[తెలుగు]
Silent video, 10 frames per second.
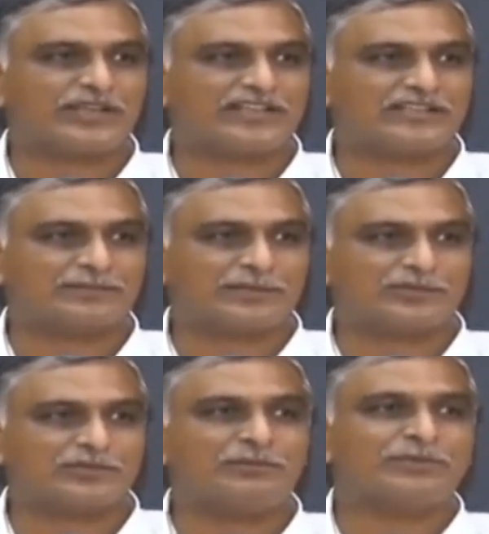కేంద్ర
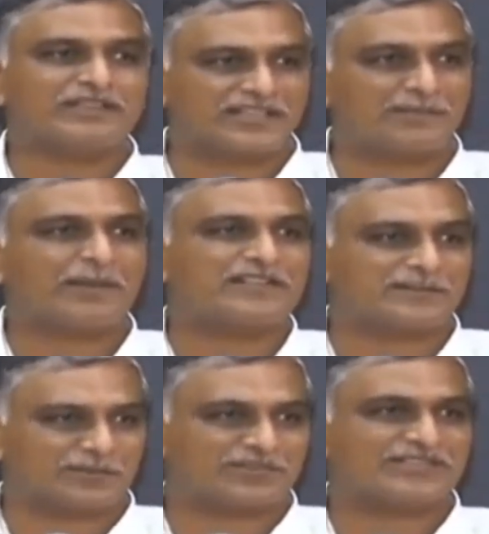ప్రభుత్వం పెద్దన్న పాత్ర
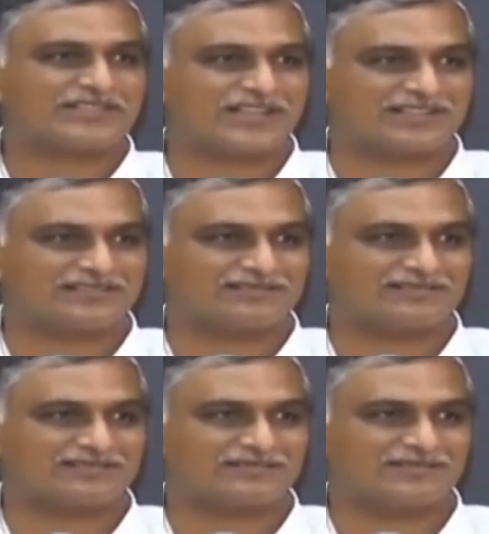పోషించాలి
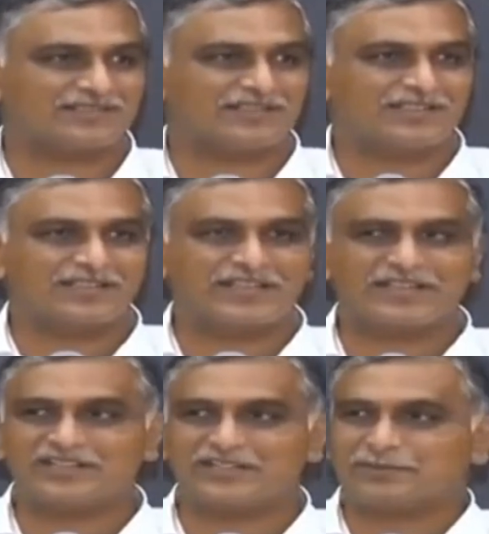
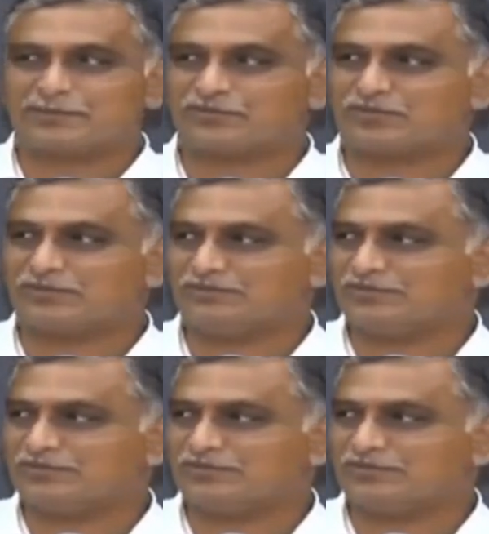కేంద్ర ప్రభుత్వం